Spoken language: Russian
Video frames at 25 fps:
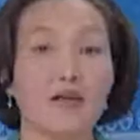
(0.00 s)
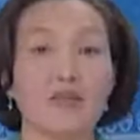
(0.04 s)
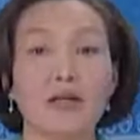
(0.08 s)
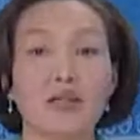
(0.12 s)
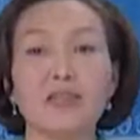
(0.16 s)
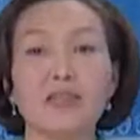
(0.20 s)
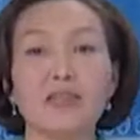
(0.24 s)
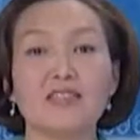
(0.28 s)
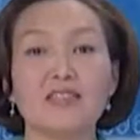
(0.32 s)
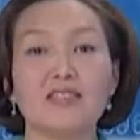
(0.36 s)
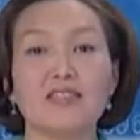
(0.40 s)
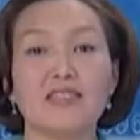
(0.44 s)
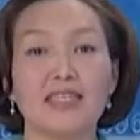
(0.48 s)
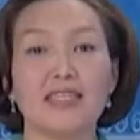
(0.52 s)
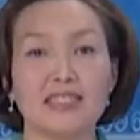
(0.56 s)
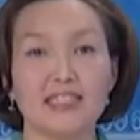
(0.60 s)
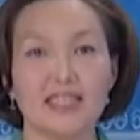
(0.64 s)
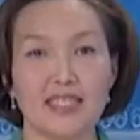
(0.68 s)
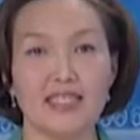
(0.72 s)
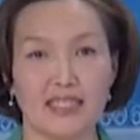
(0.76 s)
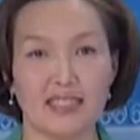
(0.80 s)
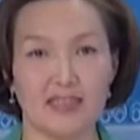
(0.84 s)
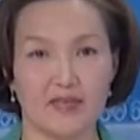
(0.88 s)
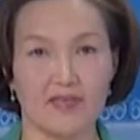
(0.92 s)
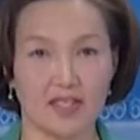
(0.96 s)
В рамках
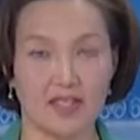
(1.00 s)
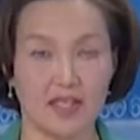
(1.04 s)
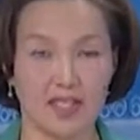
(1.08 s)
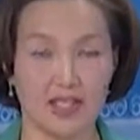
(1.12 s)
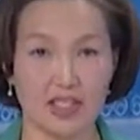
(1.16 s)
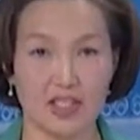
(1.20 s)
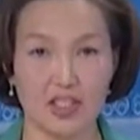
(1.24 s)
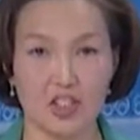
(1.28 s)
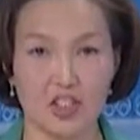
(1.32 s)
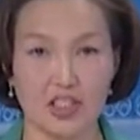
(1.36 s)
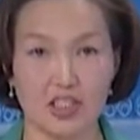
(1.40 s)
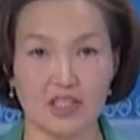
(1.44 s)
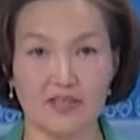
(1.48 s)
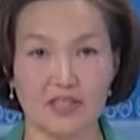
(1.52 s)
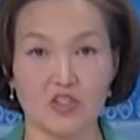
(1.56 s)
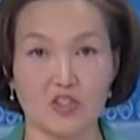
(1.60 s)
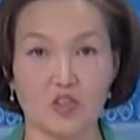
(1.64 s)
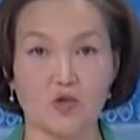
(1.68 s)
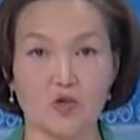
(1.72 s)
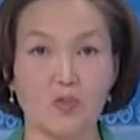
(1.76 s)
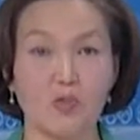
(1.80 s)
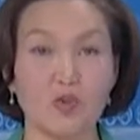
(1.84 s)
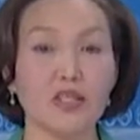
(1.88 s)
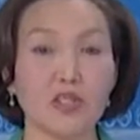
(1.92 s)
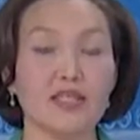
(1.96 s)
Всероссийского экологического
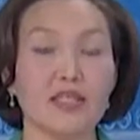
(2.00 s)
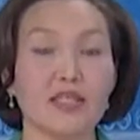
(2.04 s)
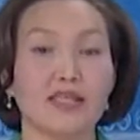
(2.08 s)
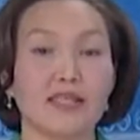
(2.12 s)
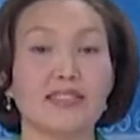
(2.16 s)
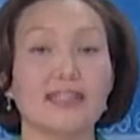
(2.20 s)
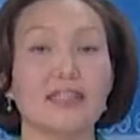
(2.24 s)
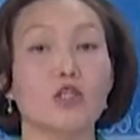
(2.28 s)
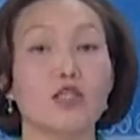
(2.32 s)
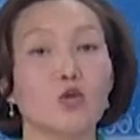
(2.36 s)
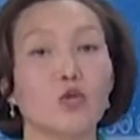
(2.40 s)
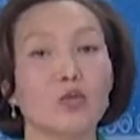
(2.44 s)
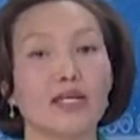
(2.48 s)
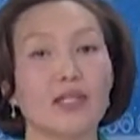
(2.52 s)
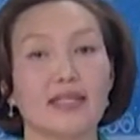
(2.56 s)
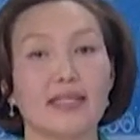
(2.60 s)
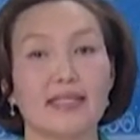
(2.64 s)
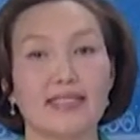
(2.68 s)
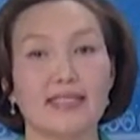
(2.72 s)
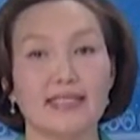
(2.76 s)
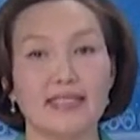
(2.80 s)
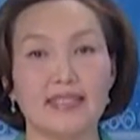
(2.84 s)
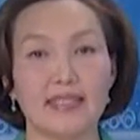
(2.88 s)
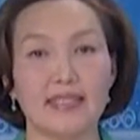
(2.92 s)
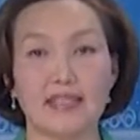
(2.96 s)
субботника «Зеленая
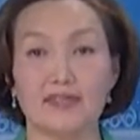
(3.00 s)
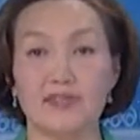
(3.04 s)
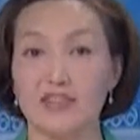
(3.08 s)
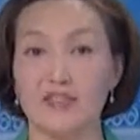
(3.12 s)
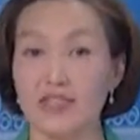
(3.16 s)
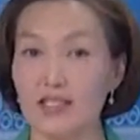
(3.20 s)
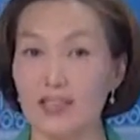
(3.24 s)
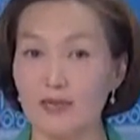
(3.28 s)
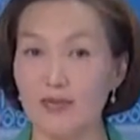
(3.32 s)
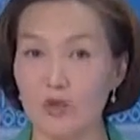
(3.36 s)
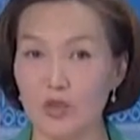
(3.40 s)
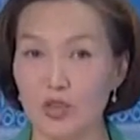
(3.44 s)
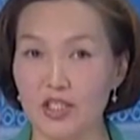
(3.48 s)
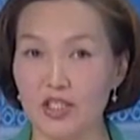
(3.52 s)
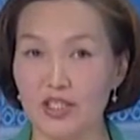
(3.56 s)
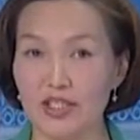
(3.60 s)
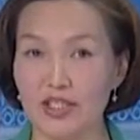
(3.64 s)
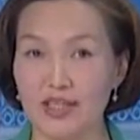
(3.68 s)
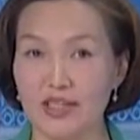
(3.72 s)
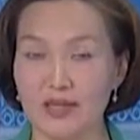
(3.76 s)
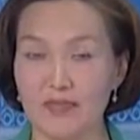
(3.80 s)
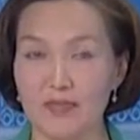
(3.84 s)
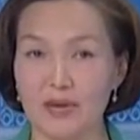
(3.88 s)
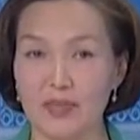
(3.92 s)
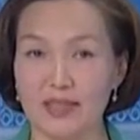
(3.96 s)
Россия» все работники
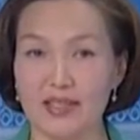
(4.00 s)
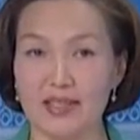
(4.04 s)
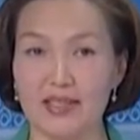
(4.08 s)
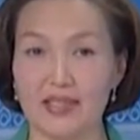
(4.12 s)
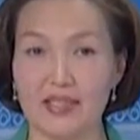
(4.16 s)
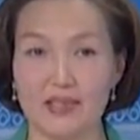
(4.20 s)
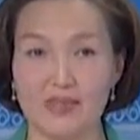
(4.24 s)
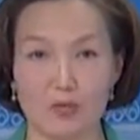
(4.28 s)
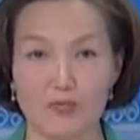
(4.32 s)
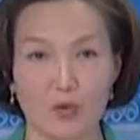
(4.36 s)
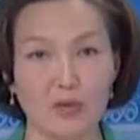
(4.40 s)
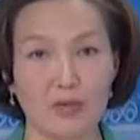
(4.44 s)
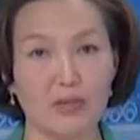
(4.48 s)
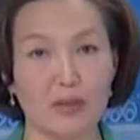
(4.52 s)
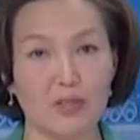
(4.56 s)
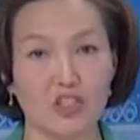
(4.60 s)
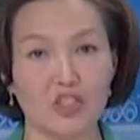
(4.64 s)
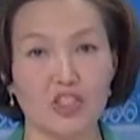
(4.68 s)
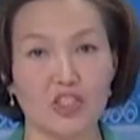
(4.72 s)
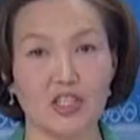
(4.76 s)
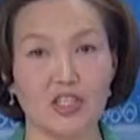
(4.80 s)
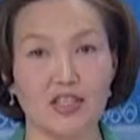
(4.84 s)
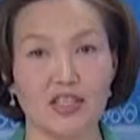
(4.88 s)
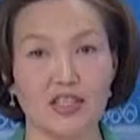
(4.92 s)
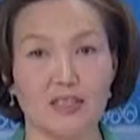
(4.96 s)
компании «Газпром
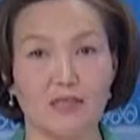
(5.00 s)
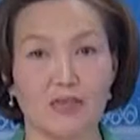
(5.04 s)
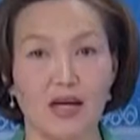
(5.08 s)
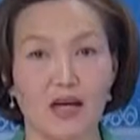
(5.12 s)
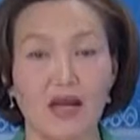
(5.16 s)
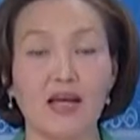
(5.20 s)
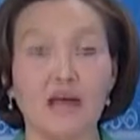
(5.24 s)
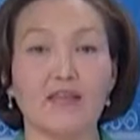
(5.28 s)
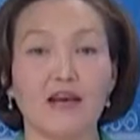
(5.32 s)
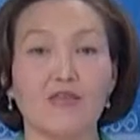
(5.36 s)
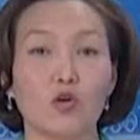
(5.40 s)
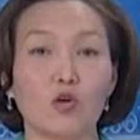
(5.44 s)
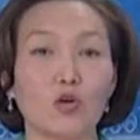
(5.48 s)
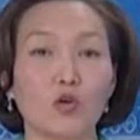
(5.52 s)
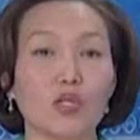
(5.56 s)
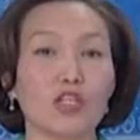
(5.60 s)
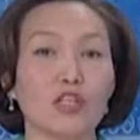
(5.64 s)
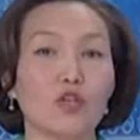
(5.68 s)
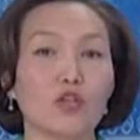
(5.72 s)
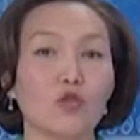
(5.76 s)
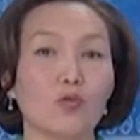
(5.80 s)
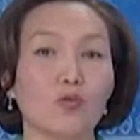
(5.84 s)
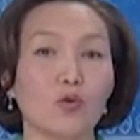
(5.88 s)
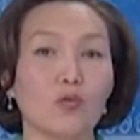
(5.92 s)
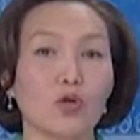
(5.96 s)
добыча на дым» выходят
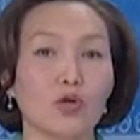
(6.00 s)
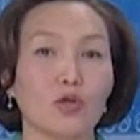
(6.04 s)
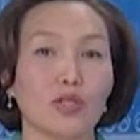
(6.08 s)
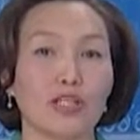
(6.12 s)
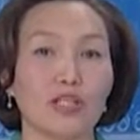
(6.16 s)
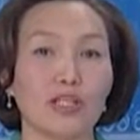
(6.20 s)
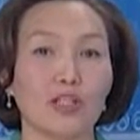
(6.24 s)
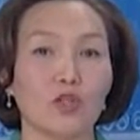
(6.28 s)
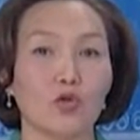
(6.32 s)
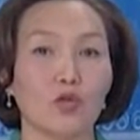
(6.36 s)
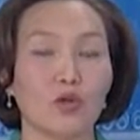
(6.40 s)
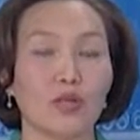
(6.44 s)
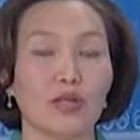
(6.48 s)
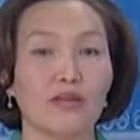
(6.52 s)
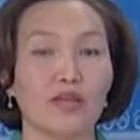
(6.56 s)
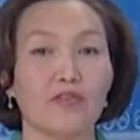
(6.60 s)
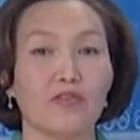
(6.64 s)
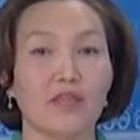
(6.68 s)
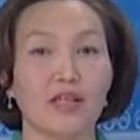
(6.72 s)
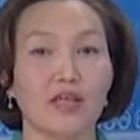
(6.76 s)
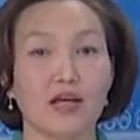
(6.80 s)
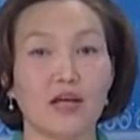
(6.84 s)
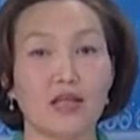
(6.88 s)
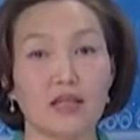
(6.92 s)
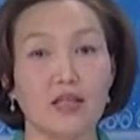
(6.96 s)
на уборку территории
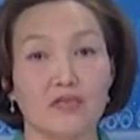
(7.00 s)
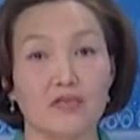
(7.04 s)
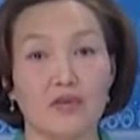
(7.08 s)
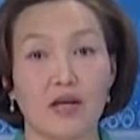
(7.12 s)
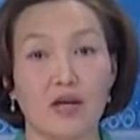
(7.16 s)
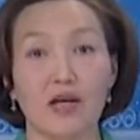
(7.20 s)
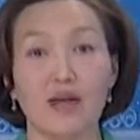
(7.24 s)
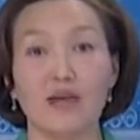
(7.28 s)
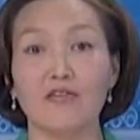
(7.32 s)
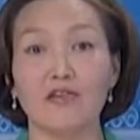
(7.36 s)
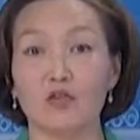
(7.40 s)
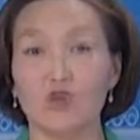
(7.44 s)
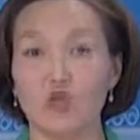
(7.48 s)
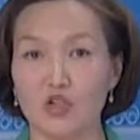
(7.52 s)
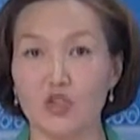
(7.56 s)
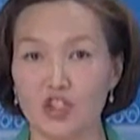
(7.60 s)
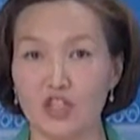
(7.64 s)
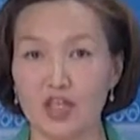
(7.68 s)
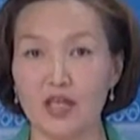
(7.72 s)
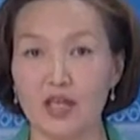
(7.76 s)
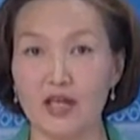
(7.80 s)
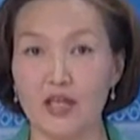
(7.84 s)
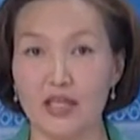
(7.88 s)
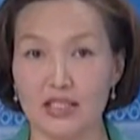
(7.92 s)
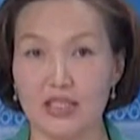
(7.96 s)
филиалов,
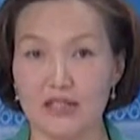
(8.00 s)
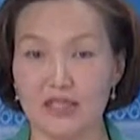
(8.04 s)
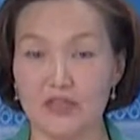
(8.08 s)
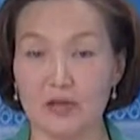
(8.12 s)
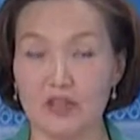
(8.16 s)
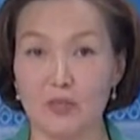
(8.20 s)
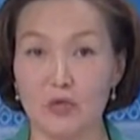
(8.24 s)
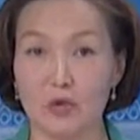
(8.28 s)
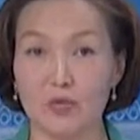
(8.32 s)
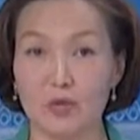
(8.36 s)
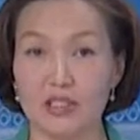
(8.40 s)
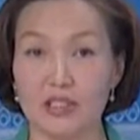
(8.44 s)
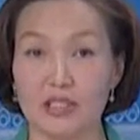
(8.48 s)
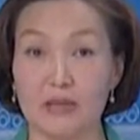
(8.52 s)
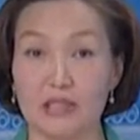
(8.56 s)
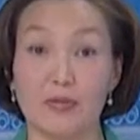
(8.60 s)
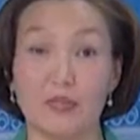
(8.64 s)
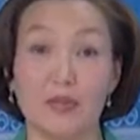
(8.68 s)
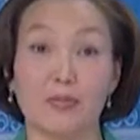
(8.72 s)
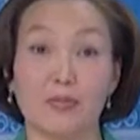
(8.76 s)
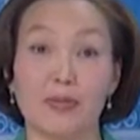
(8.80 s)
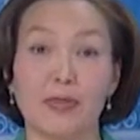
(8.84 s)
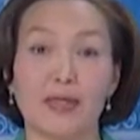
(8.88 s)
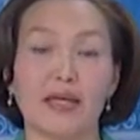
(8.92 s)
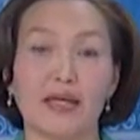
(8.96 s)
включая газовые промыслы
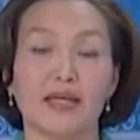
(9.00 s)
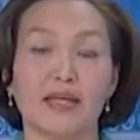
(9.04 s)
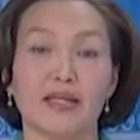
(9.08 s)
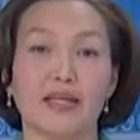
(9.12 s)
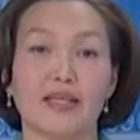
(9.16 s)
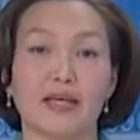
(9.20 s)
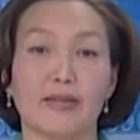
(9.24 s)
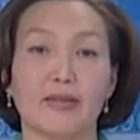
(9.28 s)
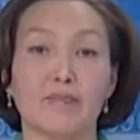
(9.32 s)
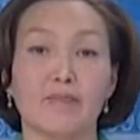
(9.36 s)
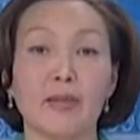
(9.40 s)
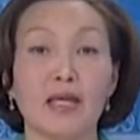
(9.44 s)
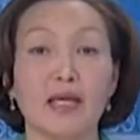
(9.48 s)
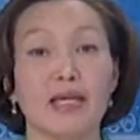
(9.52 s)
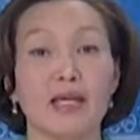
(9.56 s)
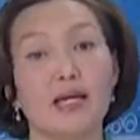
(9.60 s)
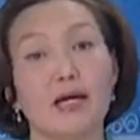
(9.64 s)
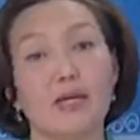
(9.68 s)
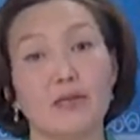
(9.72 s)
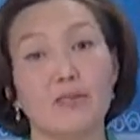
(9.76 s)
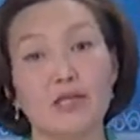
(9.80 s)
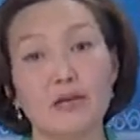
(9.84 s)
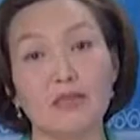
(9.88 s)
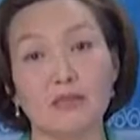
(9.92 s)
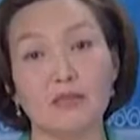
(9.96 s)
предприятия. И
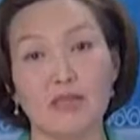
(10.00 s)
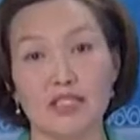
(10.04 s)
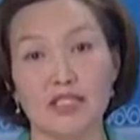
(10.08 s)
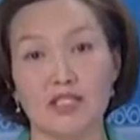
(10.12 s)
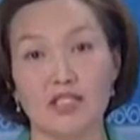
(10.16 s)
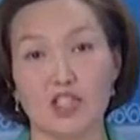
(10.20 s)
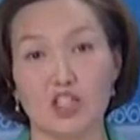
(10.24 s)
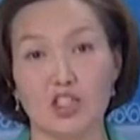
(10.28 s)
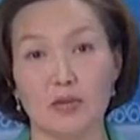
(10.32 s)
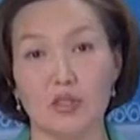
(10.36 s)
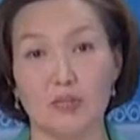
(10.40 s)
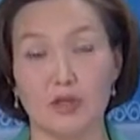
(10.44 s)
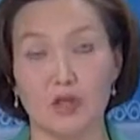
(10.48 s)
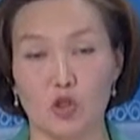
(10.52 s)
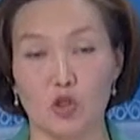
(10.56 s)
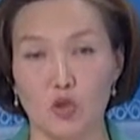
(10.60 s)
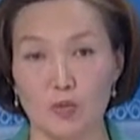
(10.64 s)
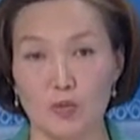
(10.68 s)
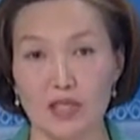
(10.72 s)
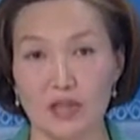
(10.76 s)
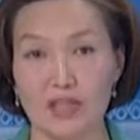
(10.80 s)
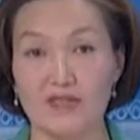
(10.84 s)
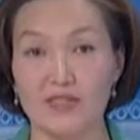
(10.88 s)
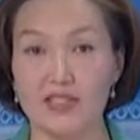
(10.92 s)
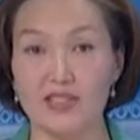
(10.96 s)
об этом мы расскажем
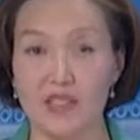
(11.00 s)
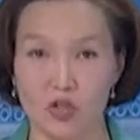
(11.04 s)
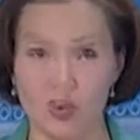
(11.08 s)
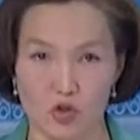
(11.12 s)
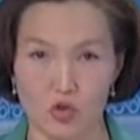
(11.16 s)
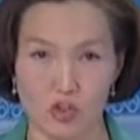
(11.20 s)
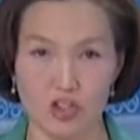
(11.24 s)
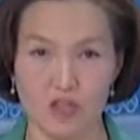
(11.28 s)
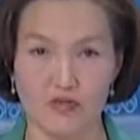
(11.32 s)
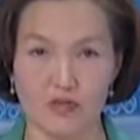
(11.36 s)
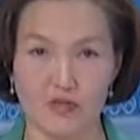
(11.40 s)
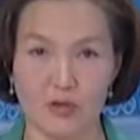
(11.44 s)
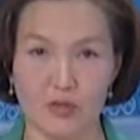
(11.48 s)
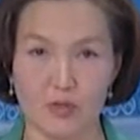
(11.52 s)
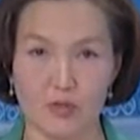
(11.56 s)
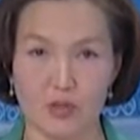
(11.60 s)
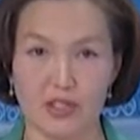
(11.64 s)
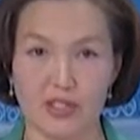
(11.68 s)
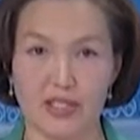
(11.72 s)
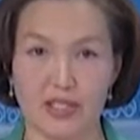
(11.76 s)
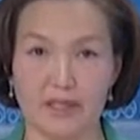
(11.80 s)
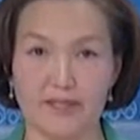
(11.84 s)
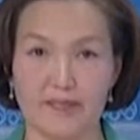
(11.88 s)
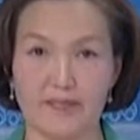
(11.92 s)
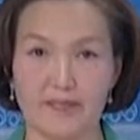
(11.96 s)
подробнее в следующем
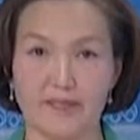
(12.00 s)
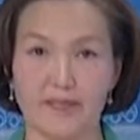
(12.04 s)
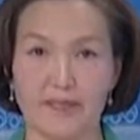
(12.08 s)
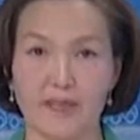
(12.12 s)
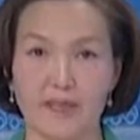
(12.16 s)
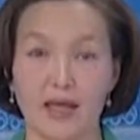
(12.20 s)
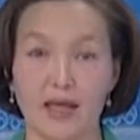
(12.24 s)
выпуске.